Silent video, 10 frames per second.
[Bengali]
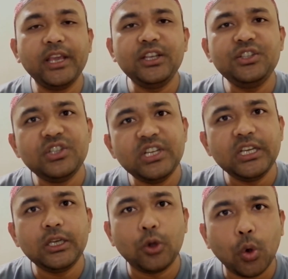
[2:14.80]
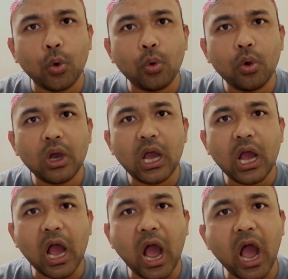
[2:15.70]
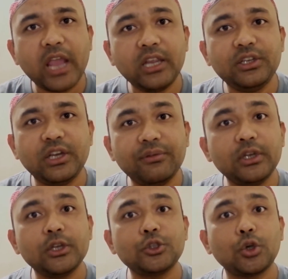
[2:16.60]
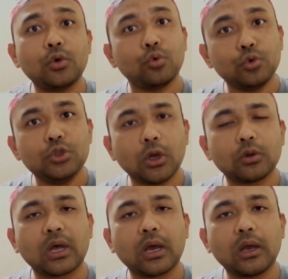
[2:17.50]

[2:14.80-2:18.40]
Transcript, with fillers: এইচডি গ্লো হাই ডেফিনেশন উজ্জ্বলতা